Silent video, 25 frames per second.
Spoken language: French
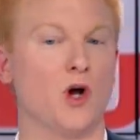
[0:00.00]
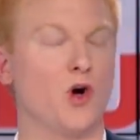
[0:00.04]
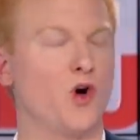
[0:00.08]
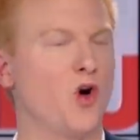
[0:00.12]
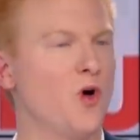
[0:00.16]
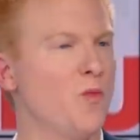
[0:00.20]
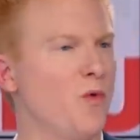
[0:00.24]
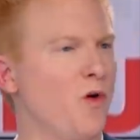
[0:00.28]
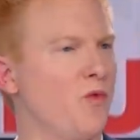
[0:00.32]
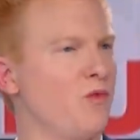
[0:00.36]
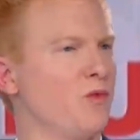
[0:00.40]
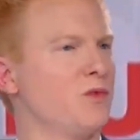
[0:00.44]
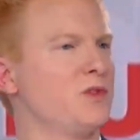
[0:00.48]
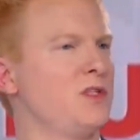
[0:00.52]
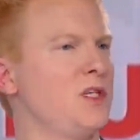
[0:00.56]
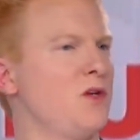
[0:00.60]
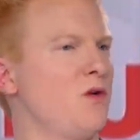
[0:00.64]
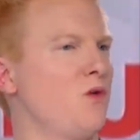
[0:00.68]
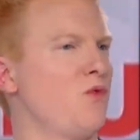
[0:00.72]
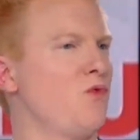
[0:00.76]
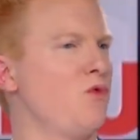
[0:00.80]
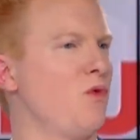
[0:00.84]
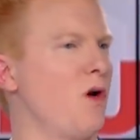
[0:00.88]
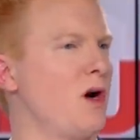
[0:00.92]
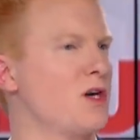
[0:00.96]
Comment vont-ils
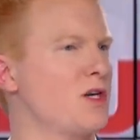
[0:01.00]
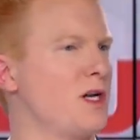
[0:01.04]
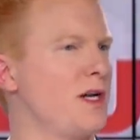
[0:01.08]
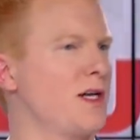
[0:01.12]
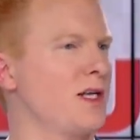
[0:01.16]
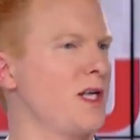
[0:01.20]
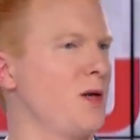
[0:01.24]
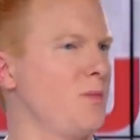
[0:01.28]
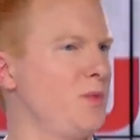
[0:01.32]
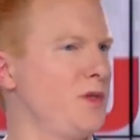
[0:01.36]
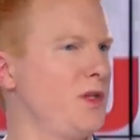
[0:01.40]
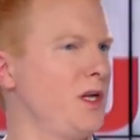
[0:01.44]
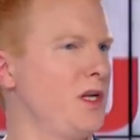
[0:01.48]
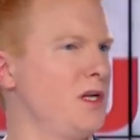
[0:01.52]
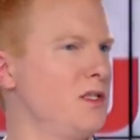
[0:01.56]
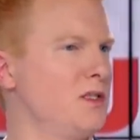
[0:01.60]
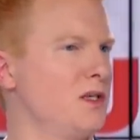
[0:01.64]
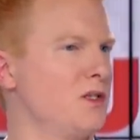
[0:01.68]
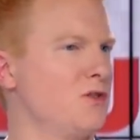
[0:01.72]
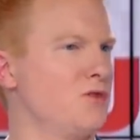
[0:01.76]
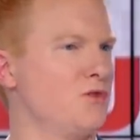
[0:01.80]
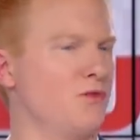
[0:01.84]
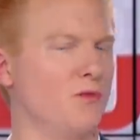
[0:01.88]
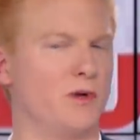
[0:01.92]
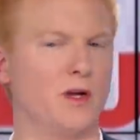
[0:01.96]
encourager la
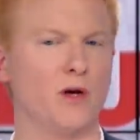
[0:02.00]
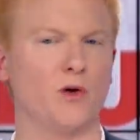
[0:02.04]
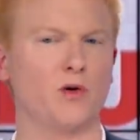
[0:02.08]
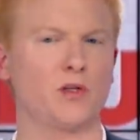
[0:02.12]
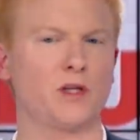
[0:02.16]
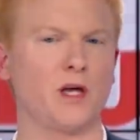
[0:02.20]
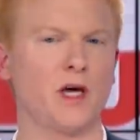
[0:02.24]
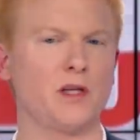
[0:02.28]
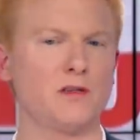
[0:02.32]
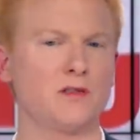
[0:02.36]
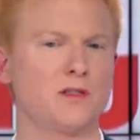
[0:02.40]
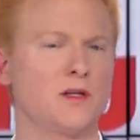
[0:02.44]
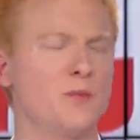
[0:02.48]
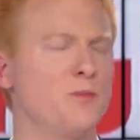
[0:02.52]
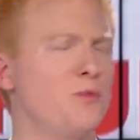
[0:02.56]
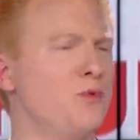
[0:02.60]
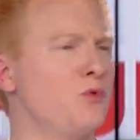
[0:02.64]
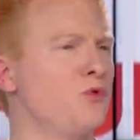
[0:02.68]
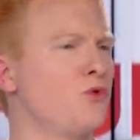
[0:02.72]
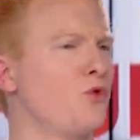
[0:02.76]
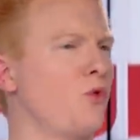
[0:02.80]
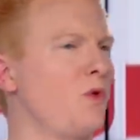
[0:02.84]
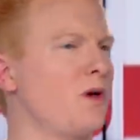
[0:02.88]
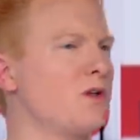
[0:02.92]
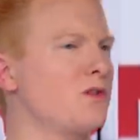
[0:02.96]
capitalisation Les retraites, c'est
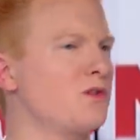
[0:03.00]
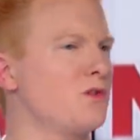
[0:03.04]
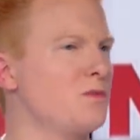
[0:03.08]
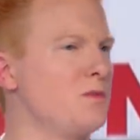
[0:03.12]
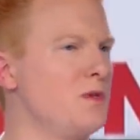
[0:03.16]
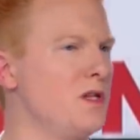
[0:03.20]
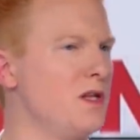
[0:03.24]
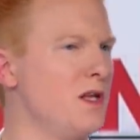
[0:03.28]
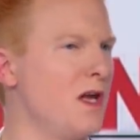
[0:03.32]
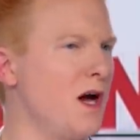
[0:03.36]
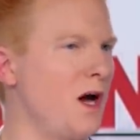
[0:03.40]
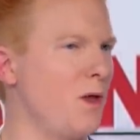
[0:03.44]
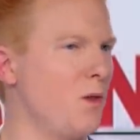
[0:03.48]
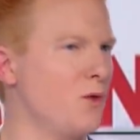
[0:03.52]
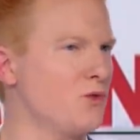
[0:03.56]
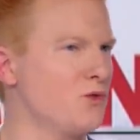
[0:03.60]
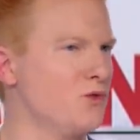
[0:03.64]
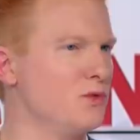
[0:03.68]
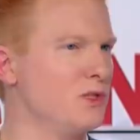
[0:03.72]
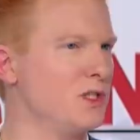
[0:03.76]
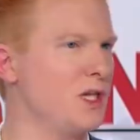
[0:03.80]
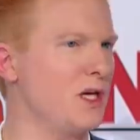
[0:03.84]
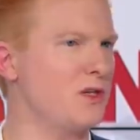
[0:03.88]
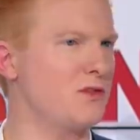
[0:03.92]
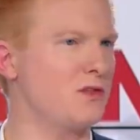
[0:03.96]
plus de 300 milliards dans
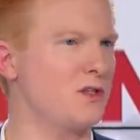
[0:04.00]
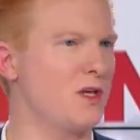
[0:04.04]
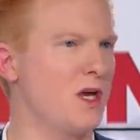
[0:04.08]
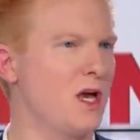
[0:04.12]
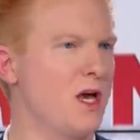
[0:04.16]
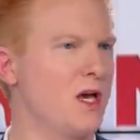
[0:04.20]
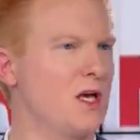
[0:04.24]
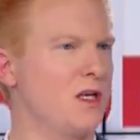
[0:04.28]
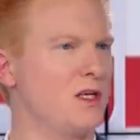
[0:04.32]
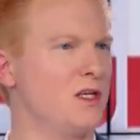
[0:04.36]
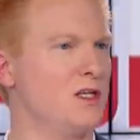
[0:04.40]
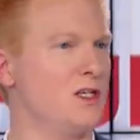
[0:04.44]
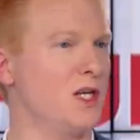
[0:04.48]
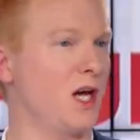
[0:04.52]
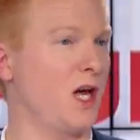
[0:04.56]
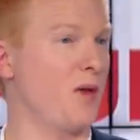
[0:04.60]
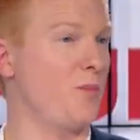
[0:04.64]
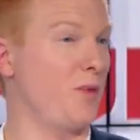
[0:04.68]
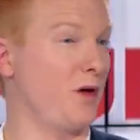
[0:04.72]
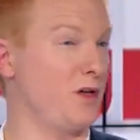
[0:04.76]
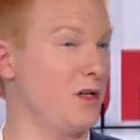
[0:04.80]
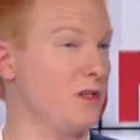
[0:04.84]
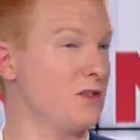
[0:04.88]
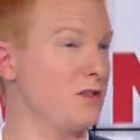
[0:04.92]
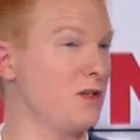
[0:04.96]
une caisse qui est gérée
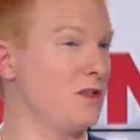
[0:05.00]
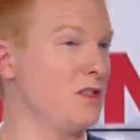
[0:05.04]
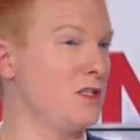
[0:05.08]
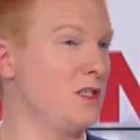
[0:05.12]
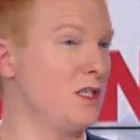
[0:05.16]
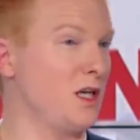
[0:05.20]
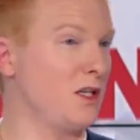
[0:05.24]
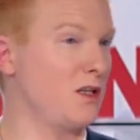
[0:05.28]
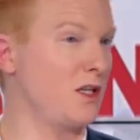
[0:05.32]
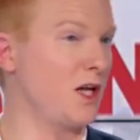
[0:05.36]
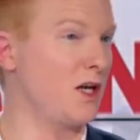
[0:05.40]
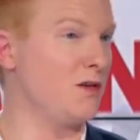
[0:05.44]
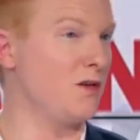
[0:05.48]
par des syndicats de